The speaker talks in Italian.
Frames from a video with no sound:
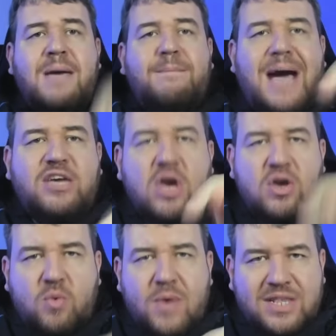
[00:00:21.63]
ma io
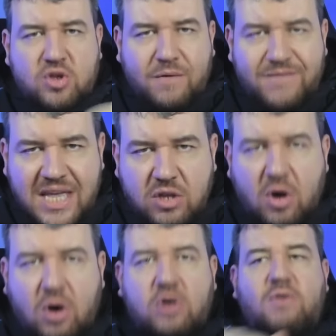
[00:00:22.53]
in questo
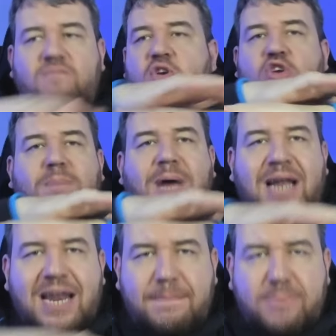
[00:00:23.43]
video non voglio
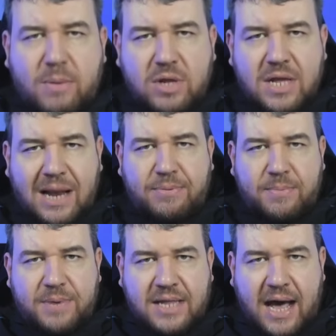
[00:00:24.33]
parlare proprio della
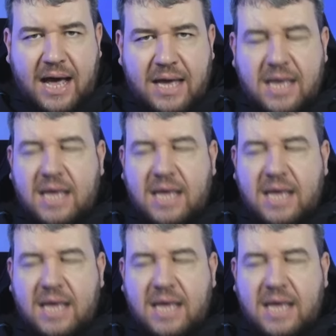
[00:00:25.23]
proprietà.